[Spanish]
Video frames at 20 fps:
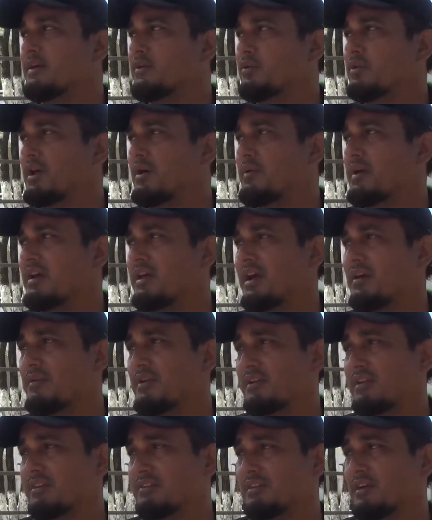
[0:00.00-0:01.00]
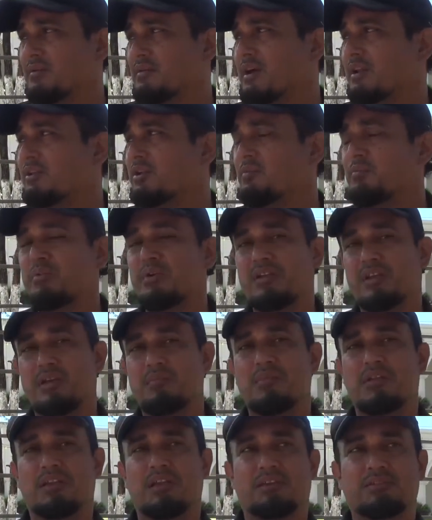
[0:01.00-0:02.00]
una vez que esté abierto, pues la
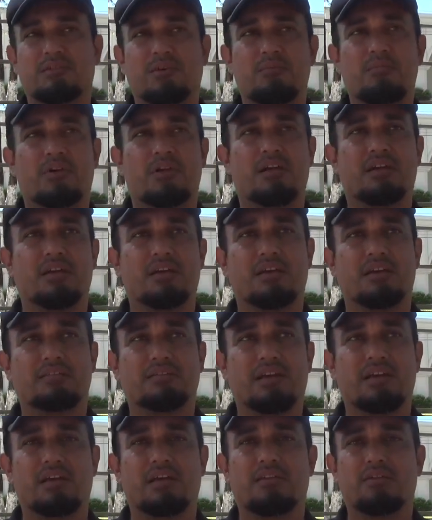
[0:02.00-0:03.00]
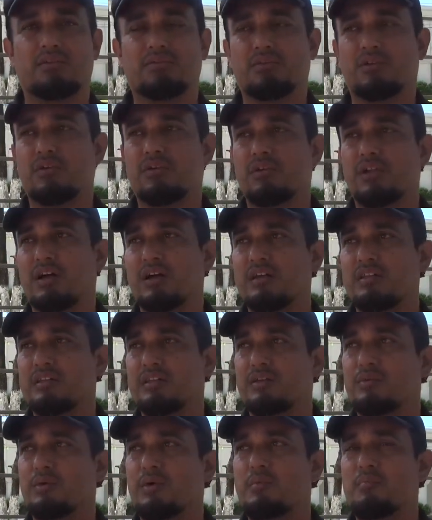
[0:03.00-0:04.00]
invitación para que se acerque, no solo la
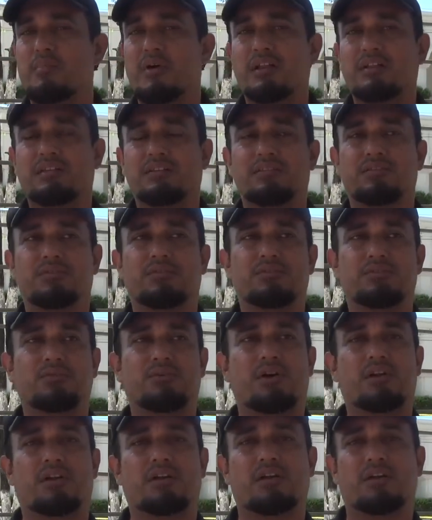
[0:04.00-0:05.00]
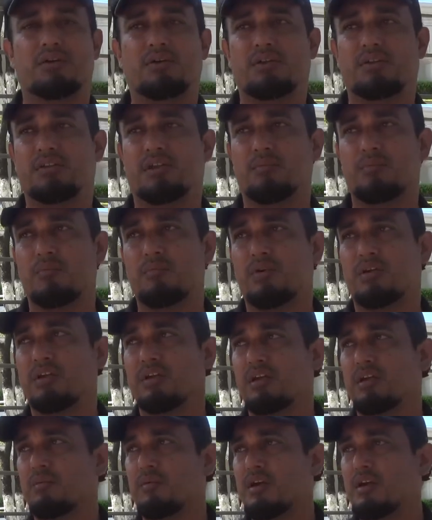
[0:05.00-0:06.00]
gente de Nueva Esparta, sino sus alrededores también para
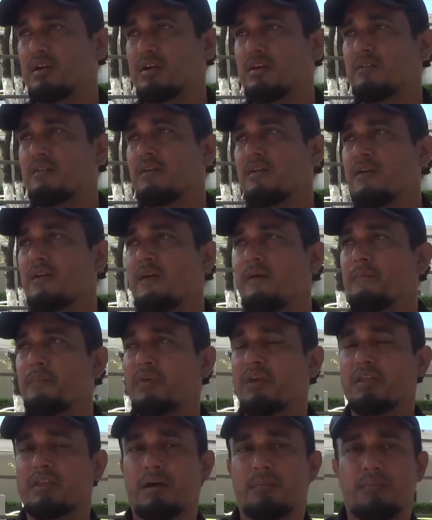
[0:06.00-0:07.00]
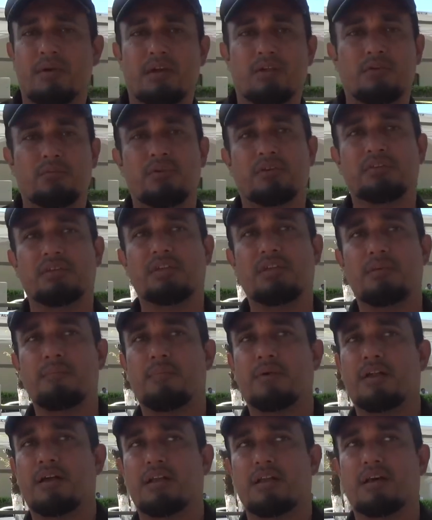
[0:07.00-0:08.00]
que vengan y también nos visiten
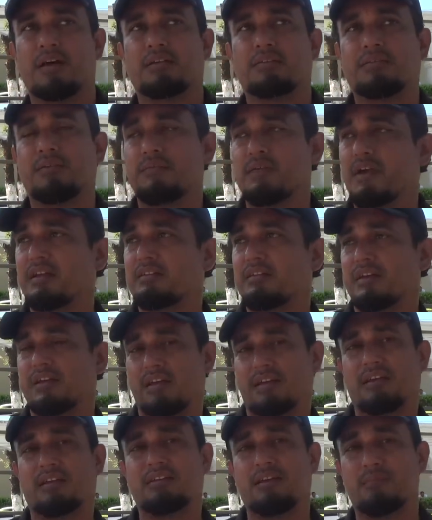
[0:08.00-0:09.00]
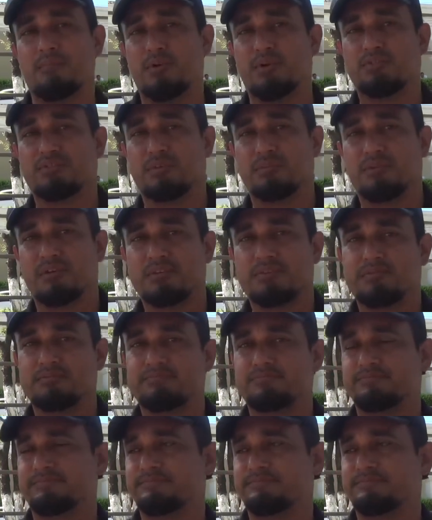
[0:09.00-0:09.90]
para las fiestas que ya están próximas.